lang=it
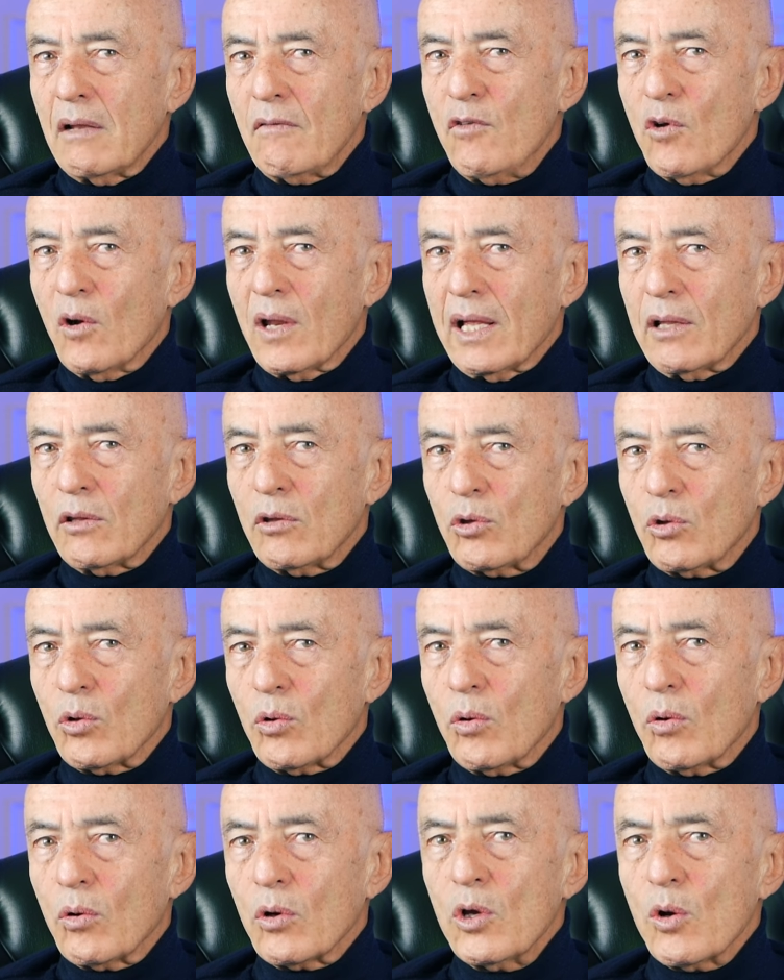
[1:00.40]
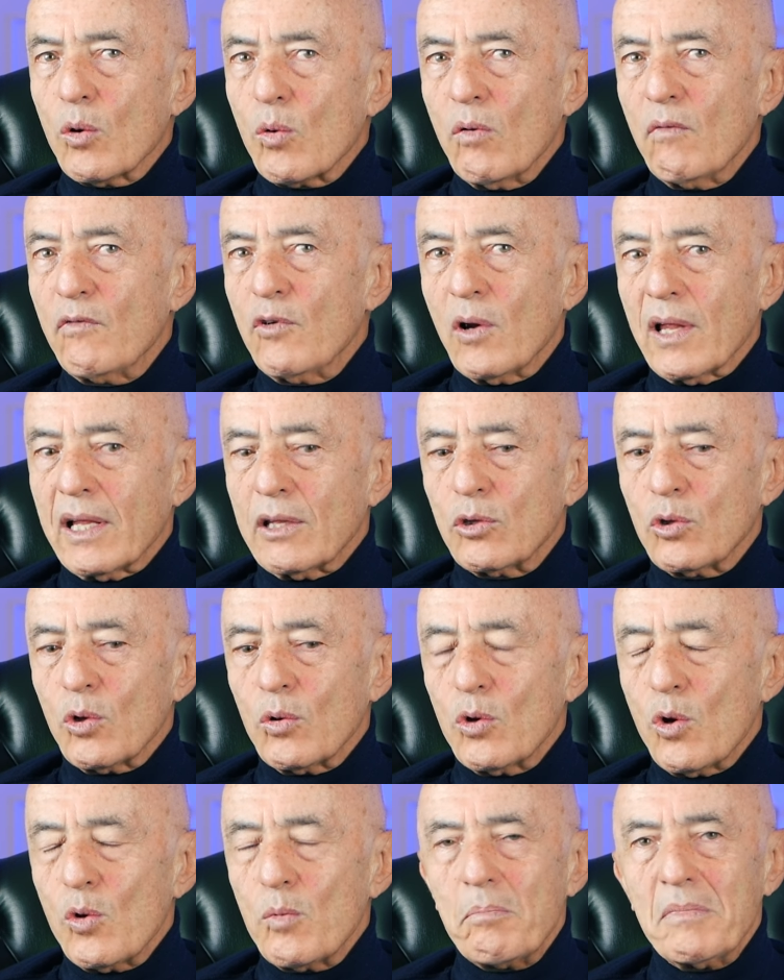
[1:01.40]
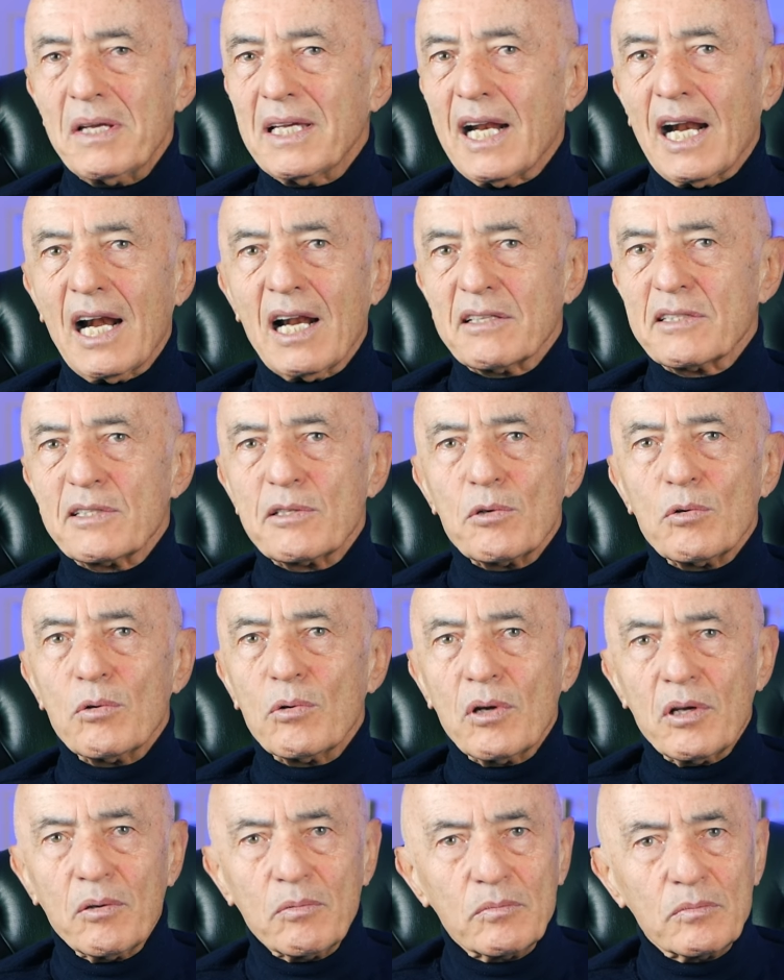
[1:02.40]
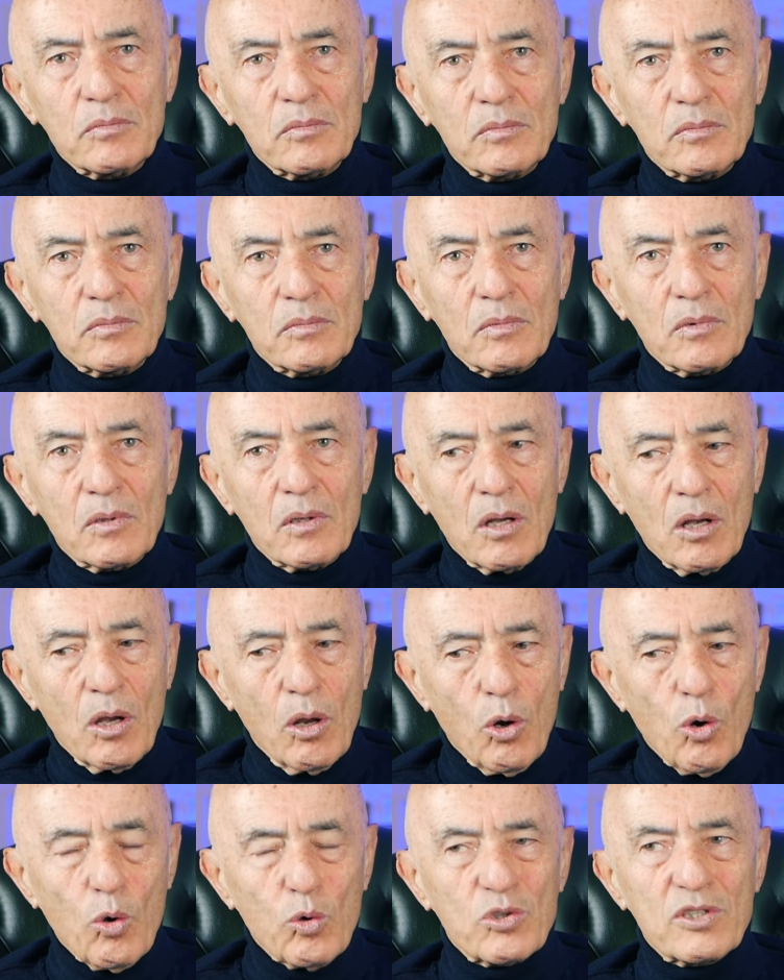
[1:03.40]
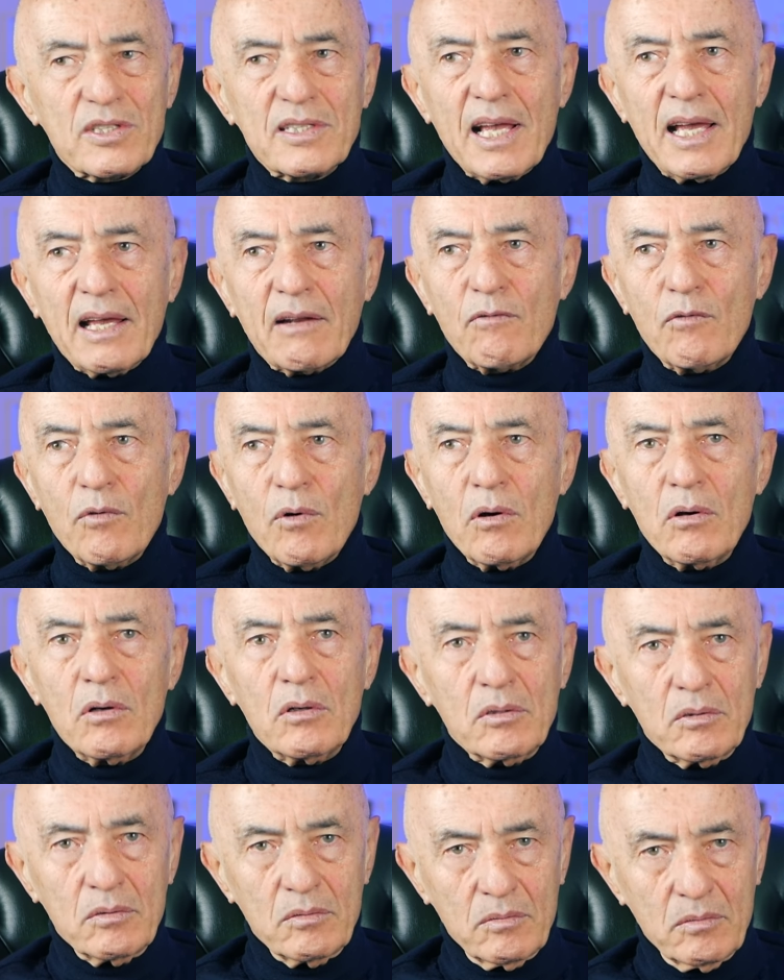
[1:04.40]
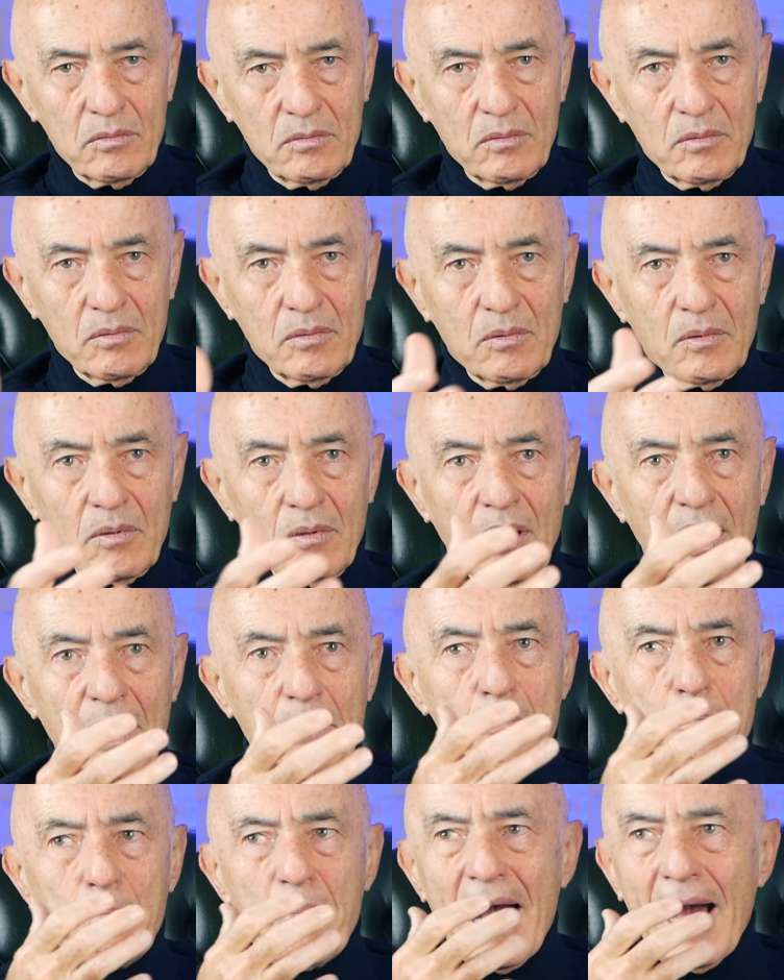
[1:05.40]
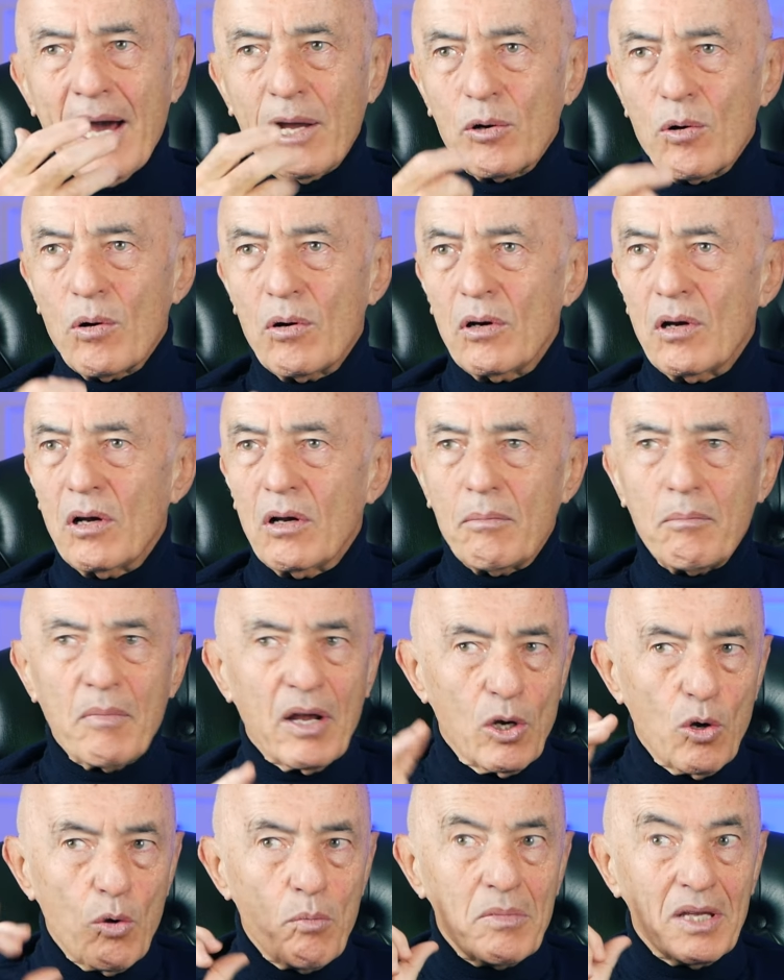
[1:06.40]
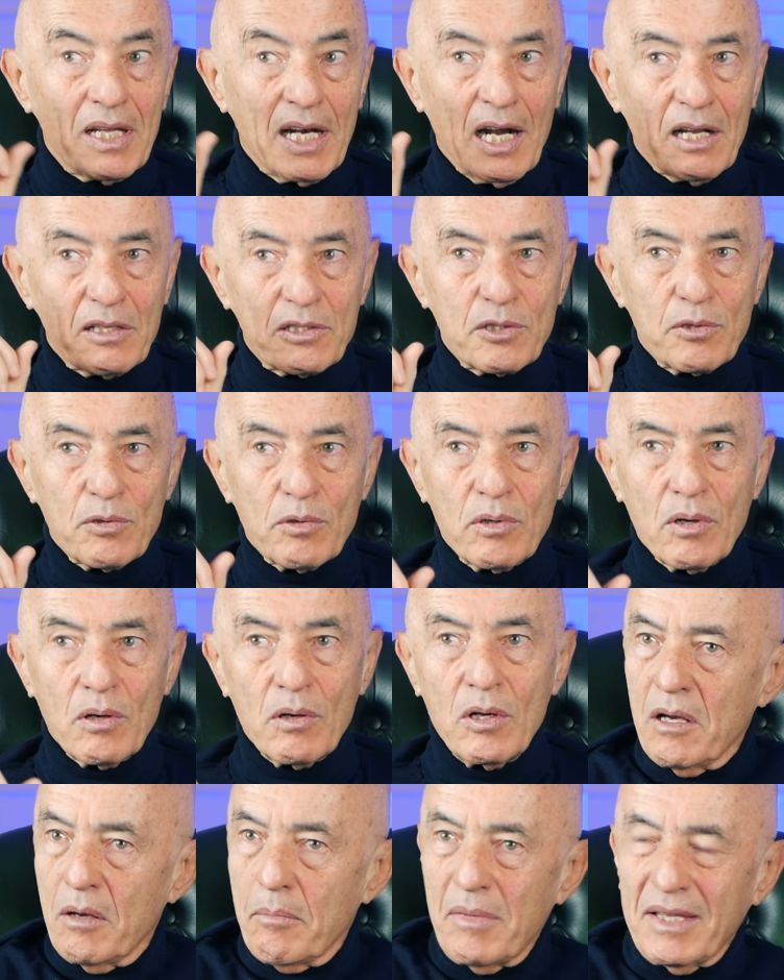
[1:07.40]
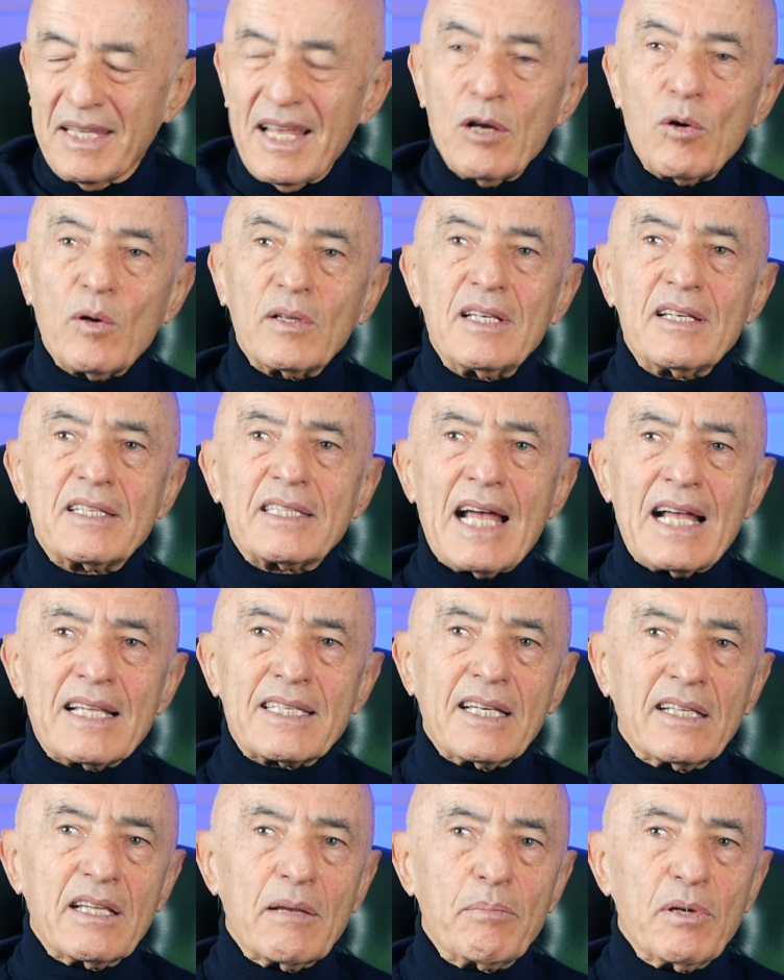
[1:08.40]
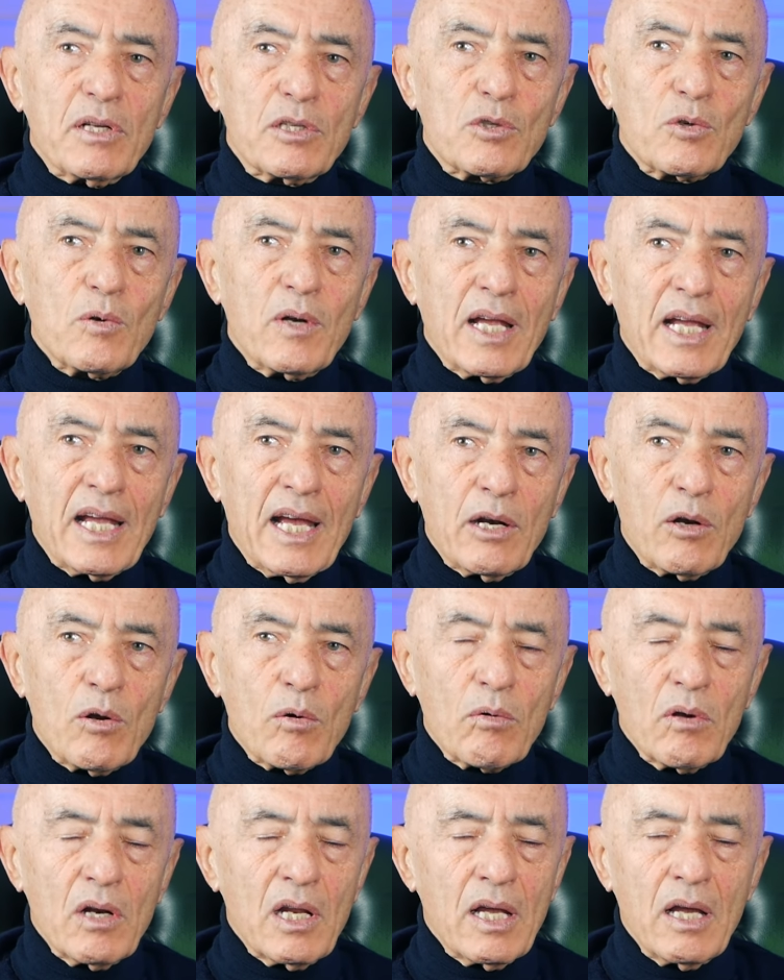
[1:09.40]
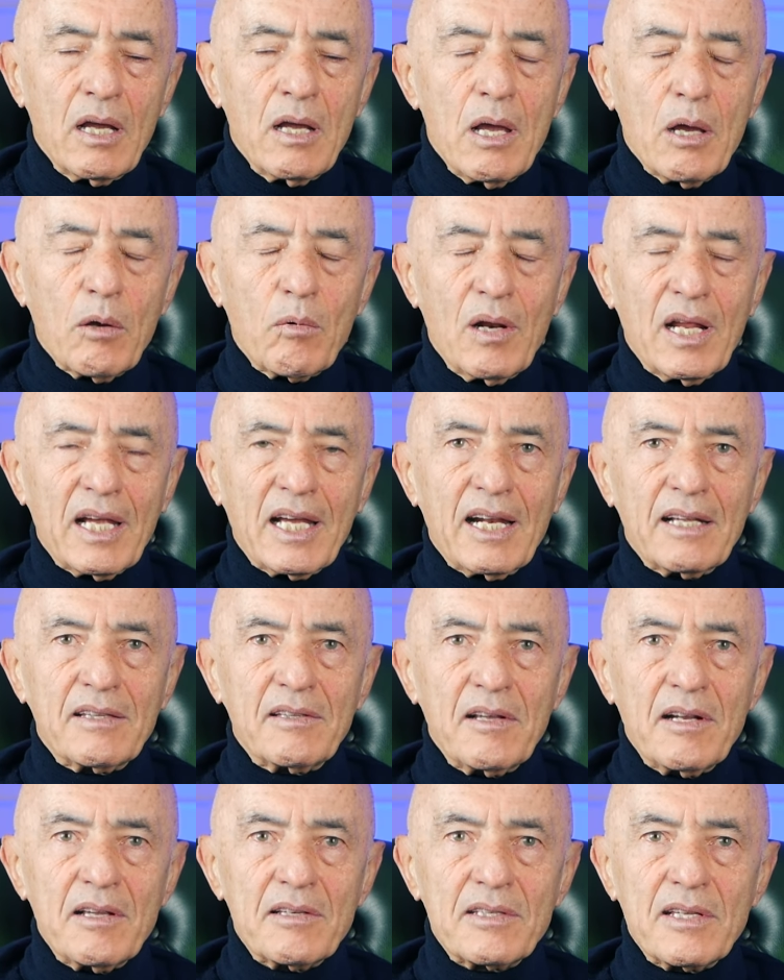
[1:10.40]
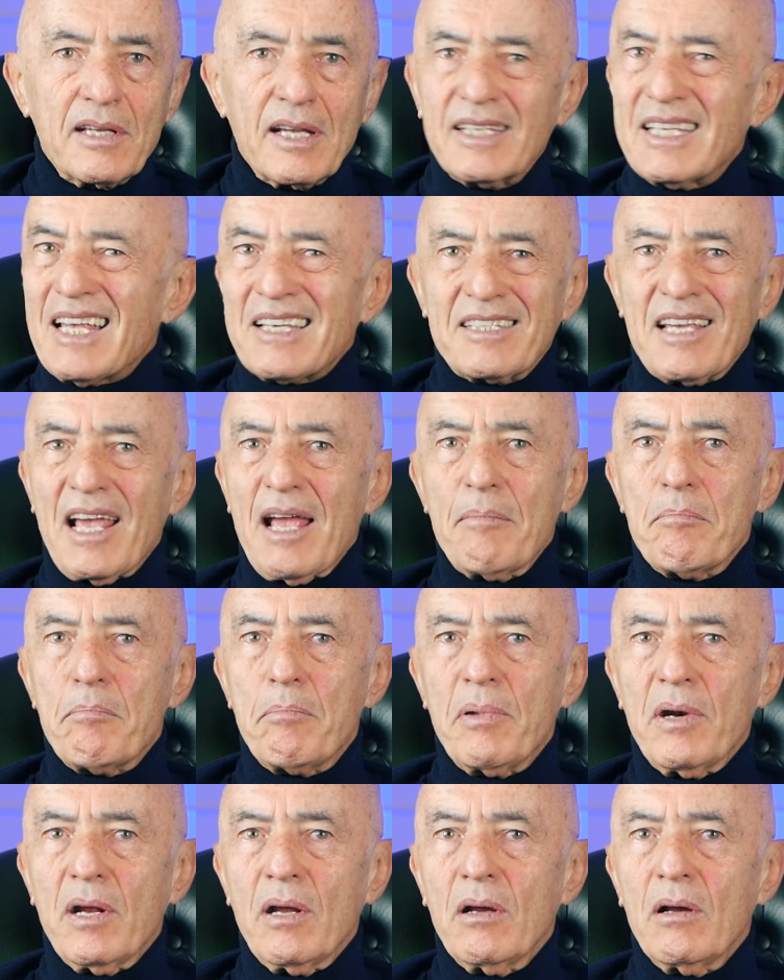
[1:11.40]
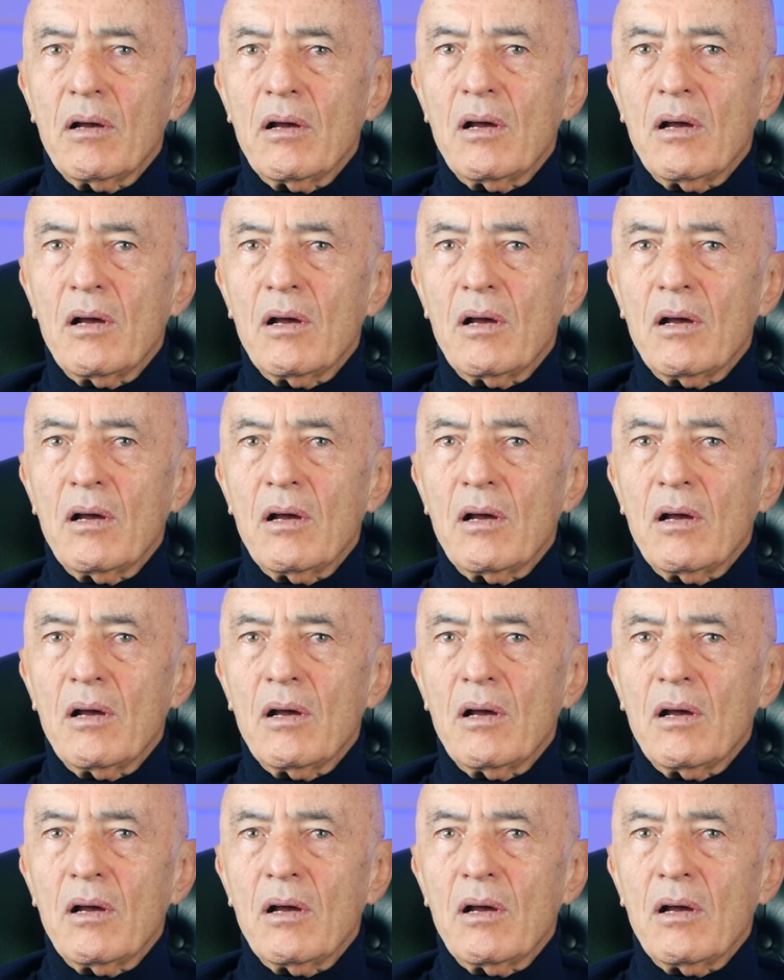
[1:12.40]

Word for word: il violento, io col violento non mi relaziono, lo osservo, imparo, ma non mi relaziono. Mi tengo a distanza da persone che hanno quelle, quelle caratteristiche, da sempre.